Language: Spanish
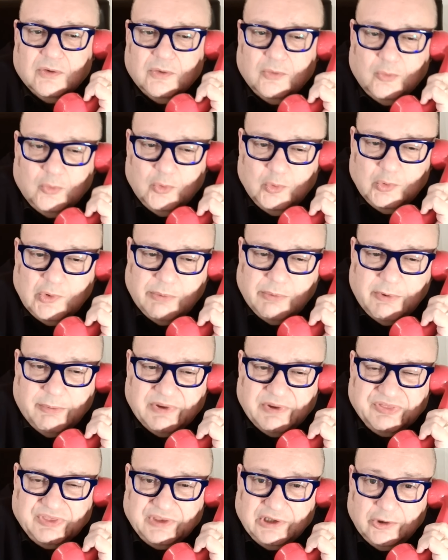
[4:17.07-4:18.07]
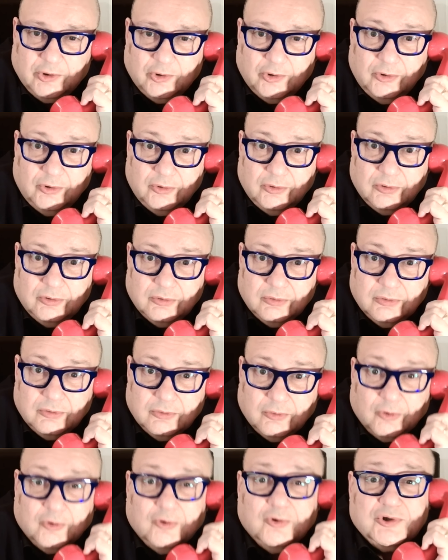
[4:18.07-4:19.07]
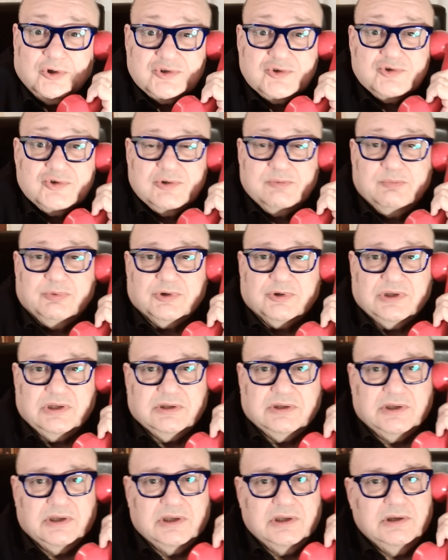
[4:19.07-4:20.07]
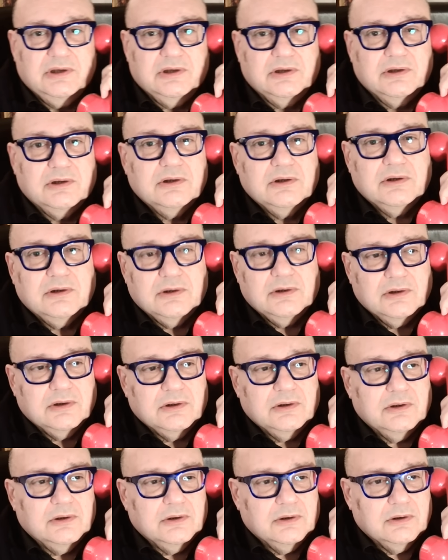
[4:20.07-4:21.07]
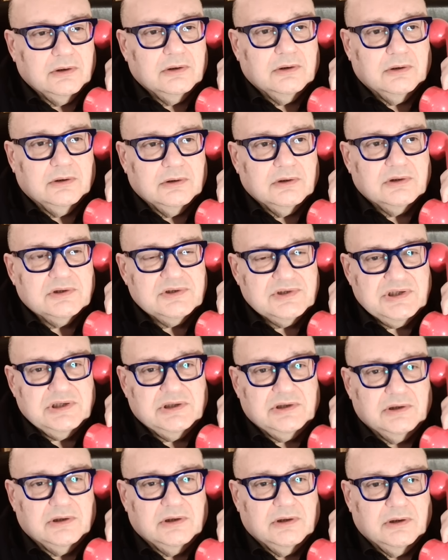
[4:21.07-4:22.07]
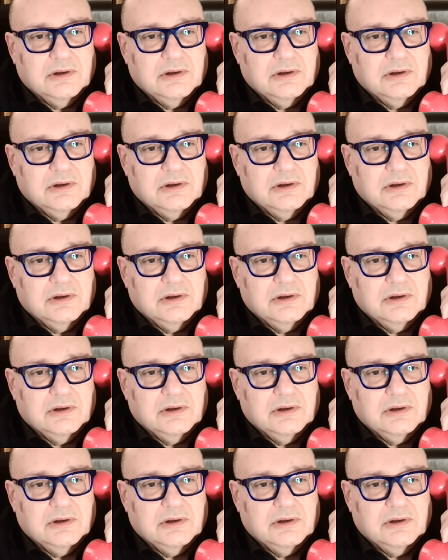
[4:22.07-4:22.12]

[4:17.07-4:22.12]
¿Un nuevo vacilo? Ojo, que esto es importante, ¿eh? Sí.